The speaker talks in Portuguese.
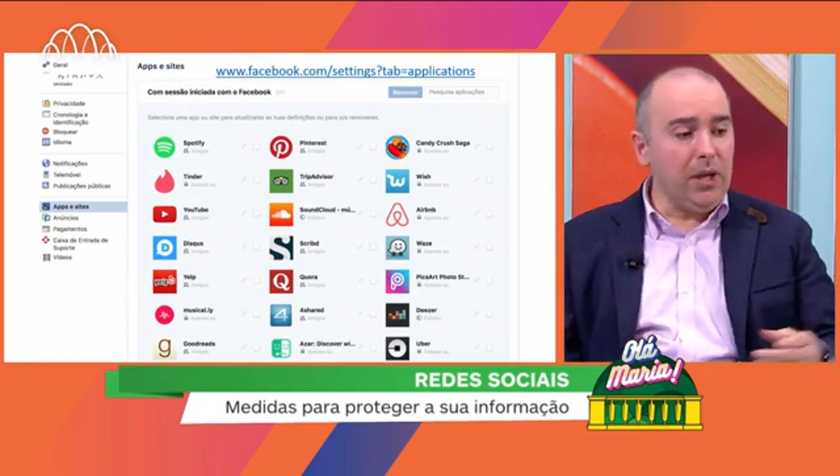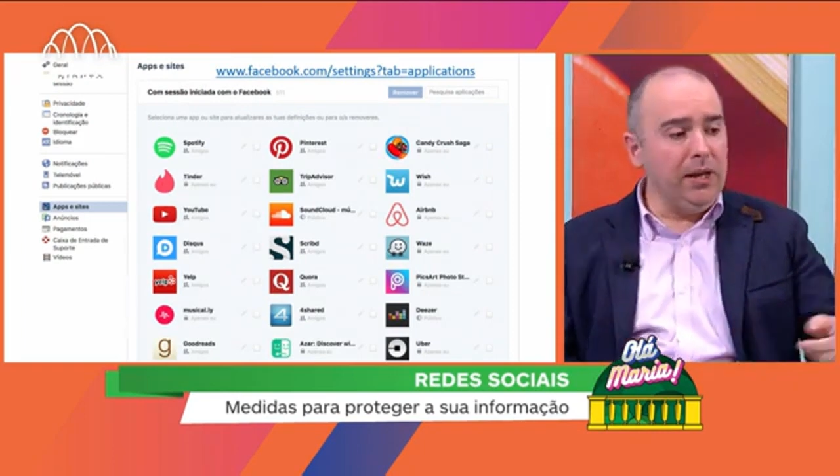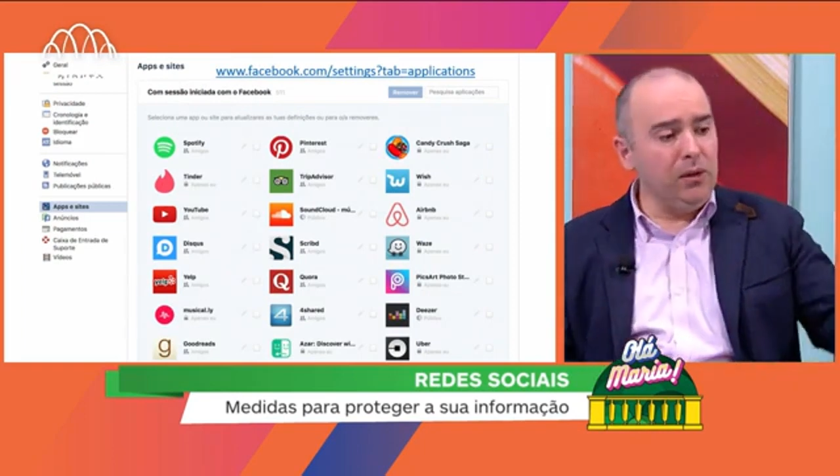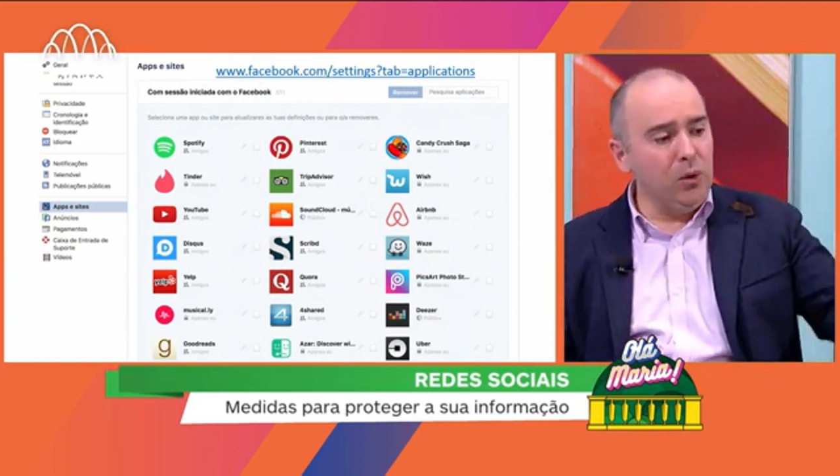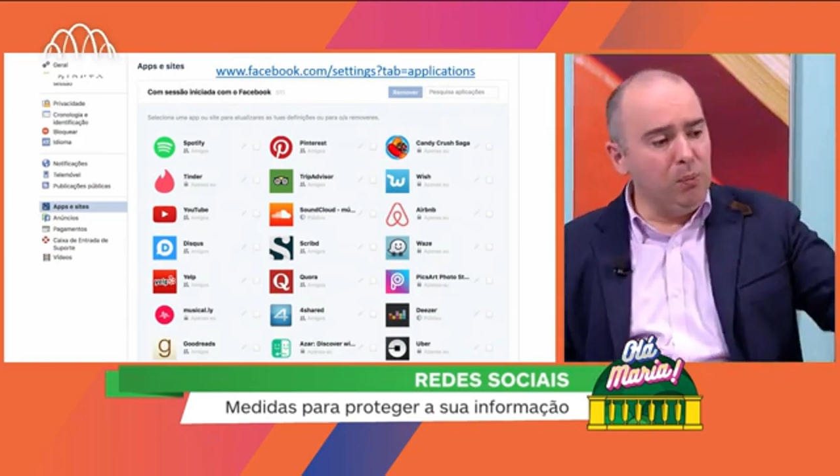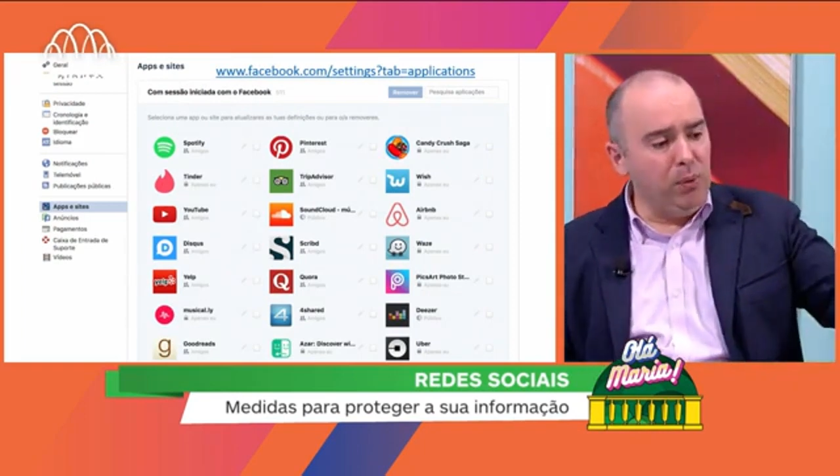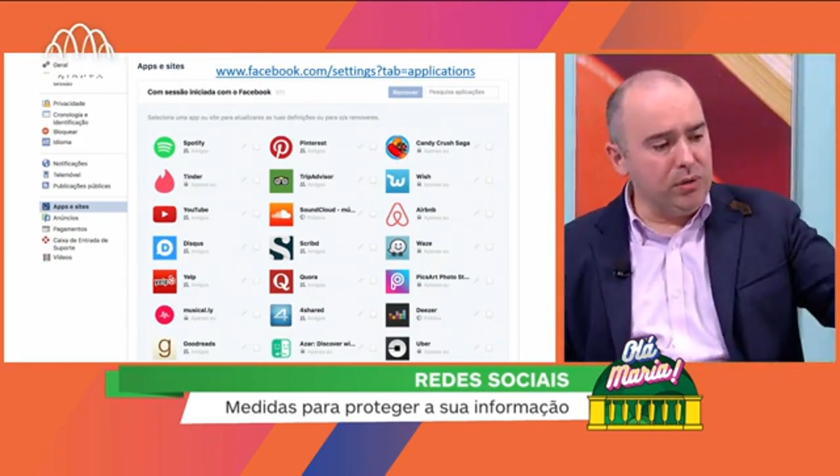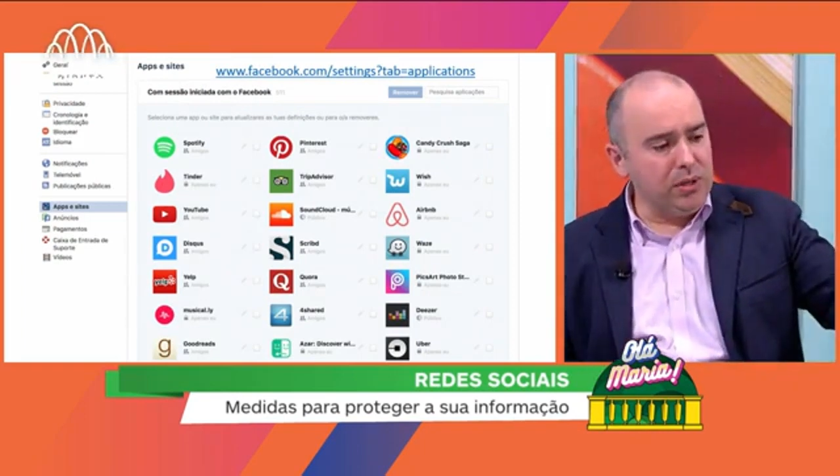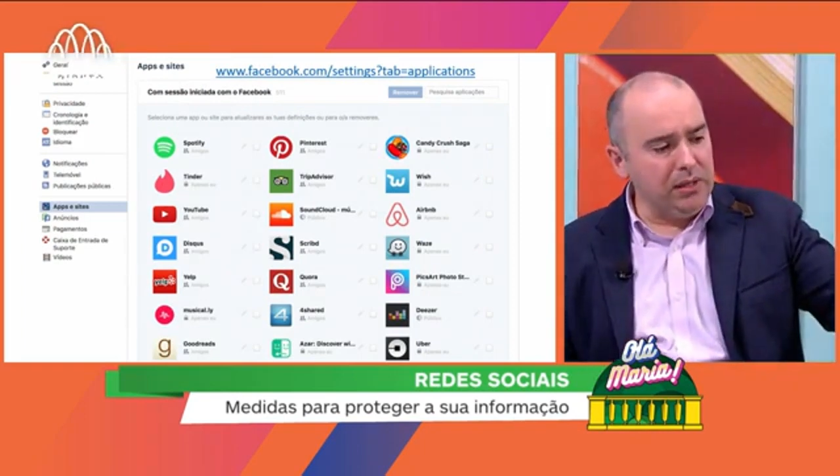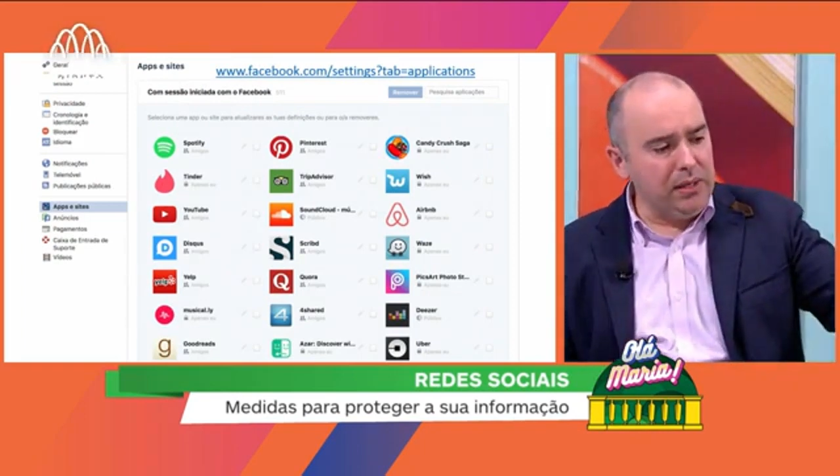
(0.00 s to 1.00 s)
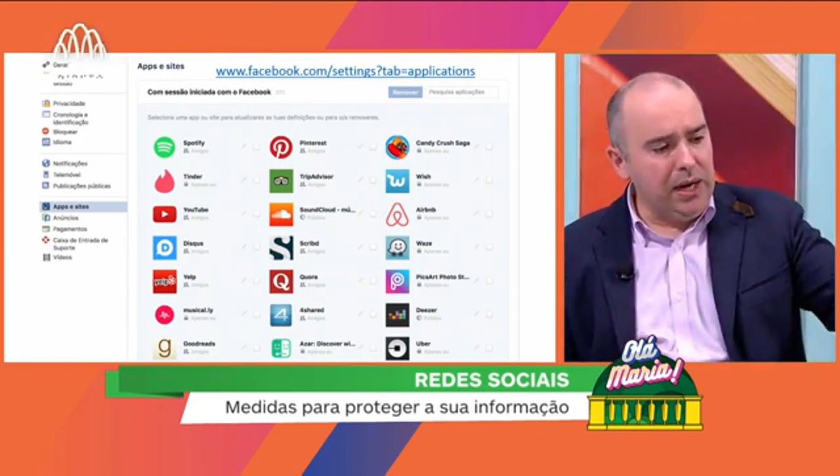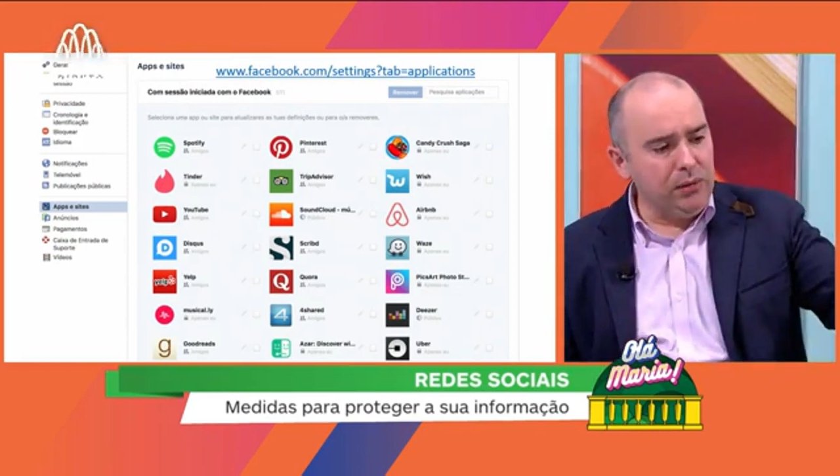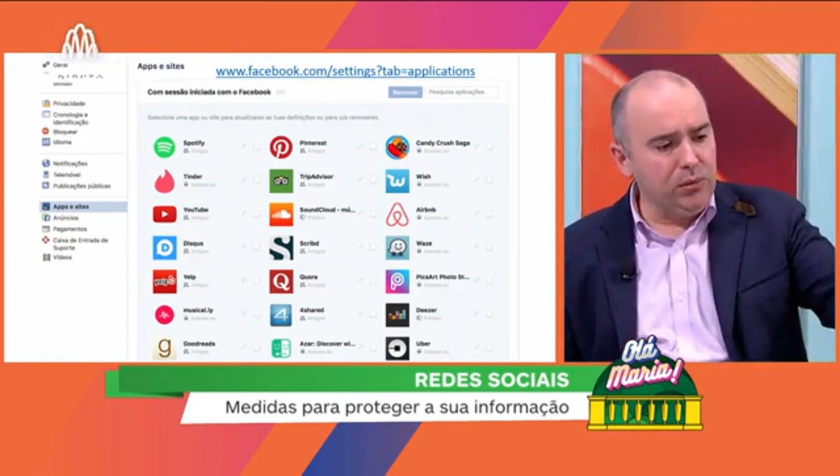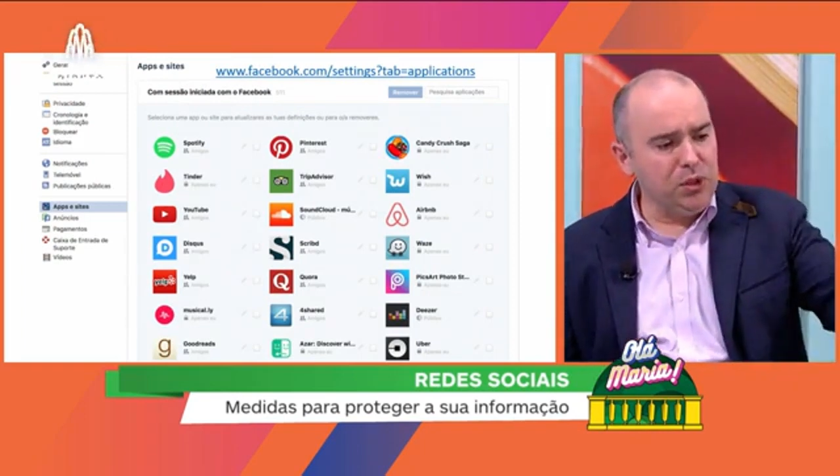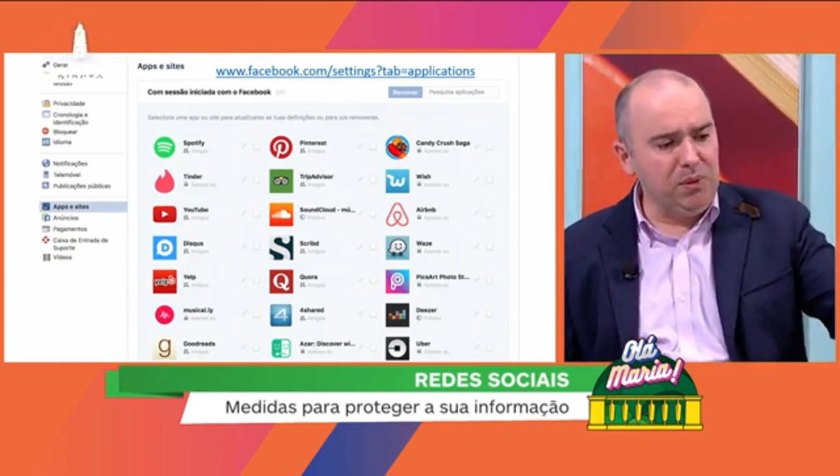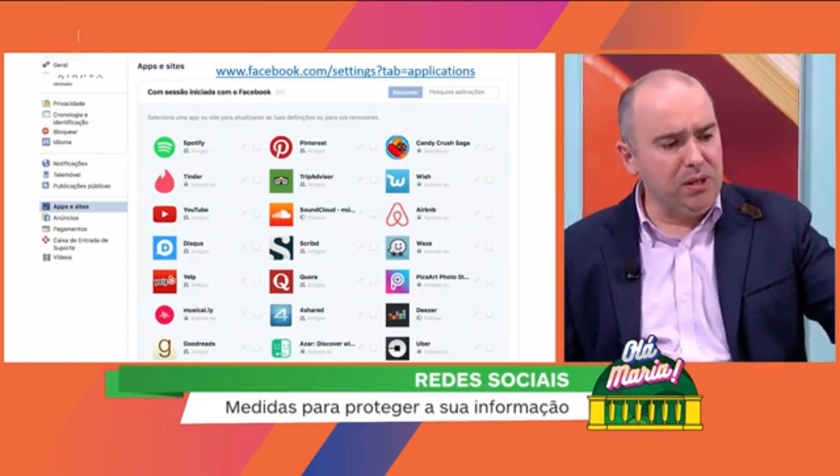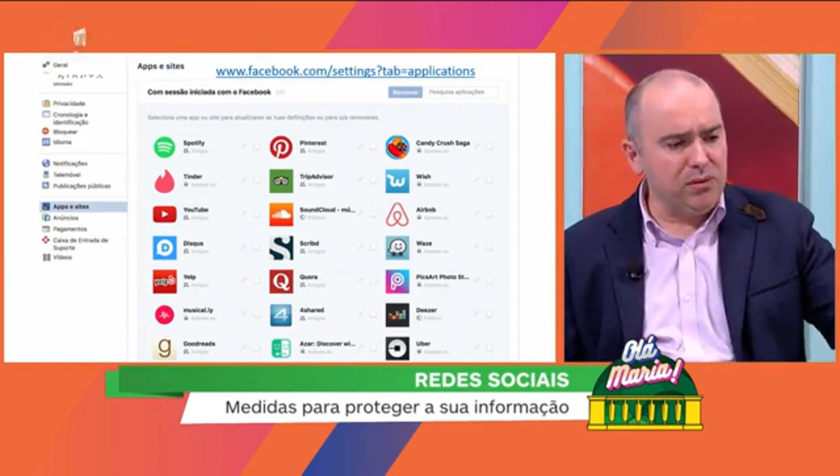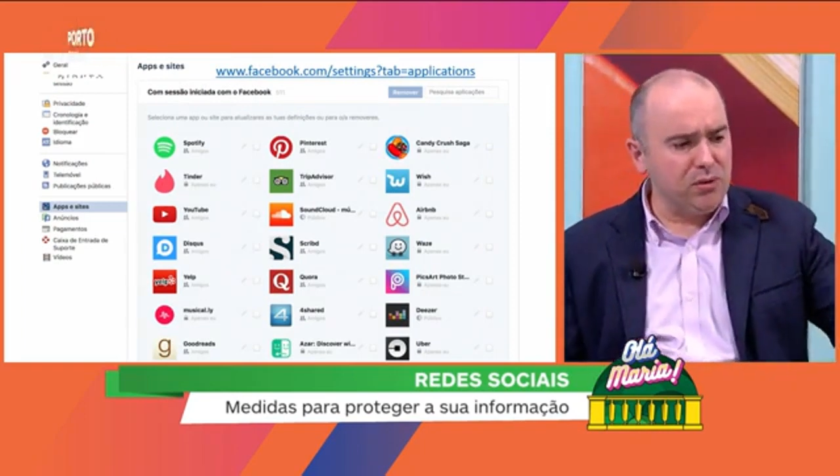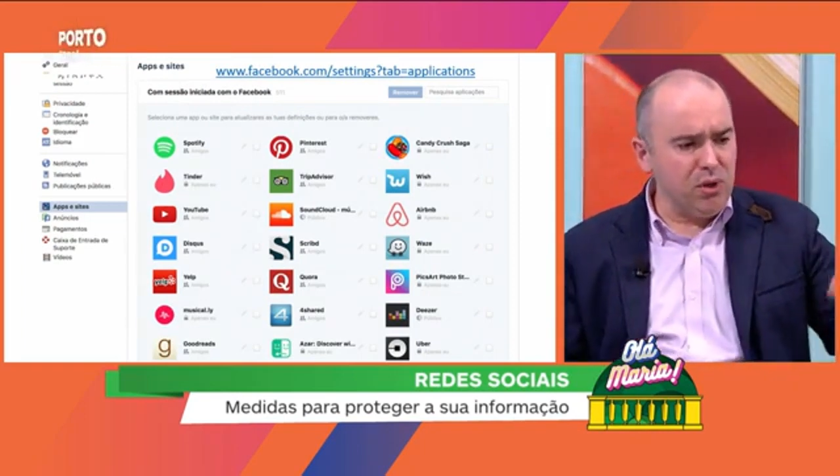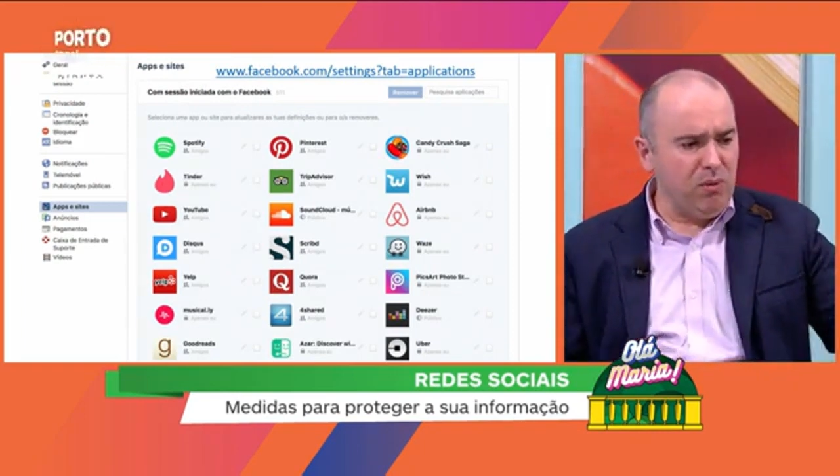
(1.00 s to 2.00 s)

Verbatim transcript: Então eu posso retirar todas as aplicações